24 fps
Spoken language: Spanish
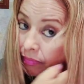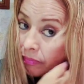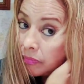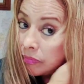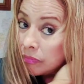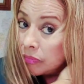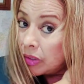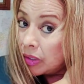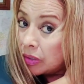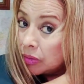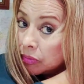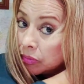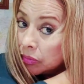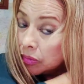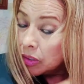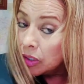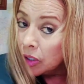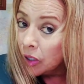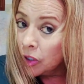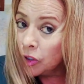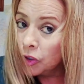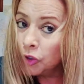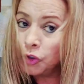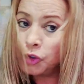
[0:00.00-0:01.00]
Bueno,
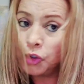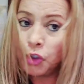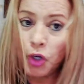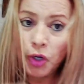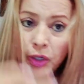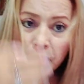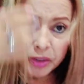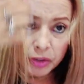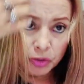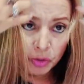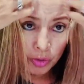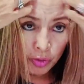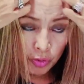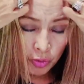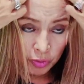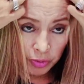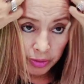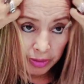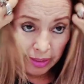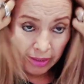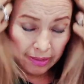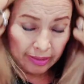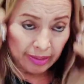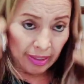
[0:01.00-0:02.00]
yo estoy
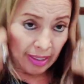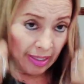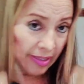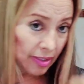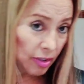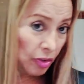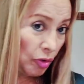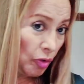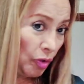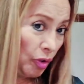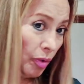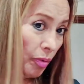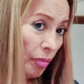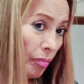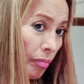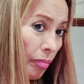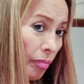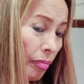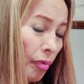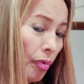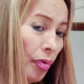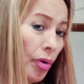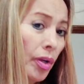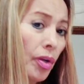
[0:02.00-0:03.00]
contenta, estoy
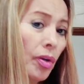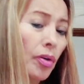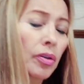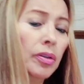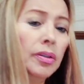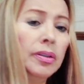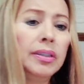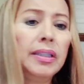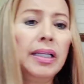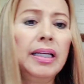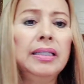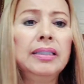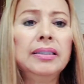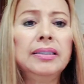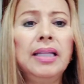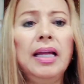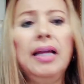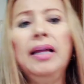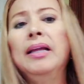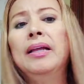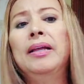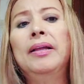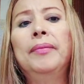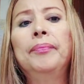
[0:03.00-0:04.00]
muy
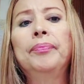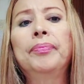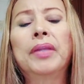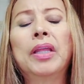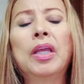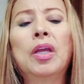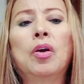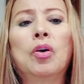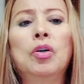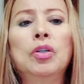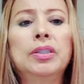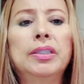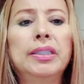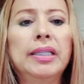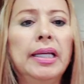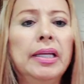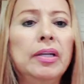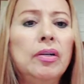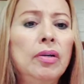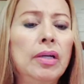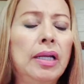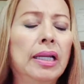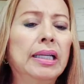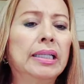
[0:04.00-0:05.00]
contenta y
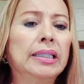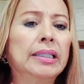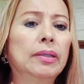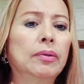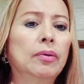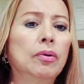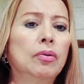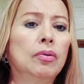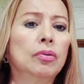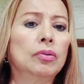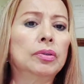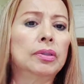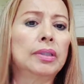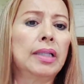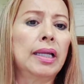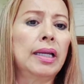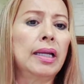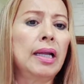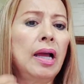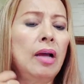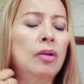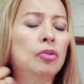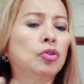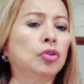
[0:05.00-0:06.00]
considero que les debo
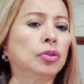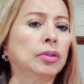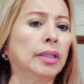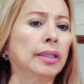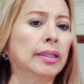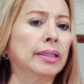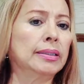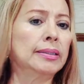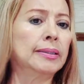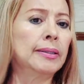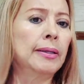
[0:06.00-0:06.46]
contar a ustedes.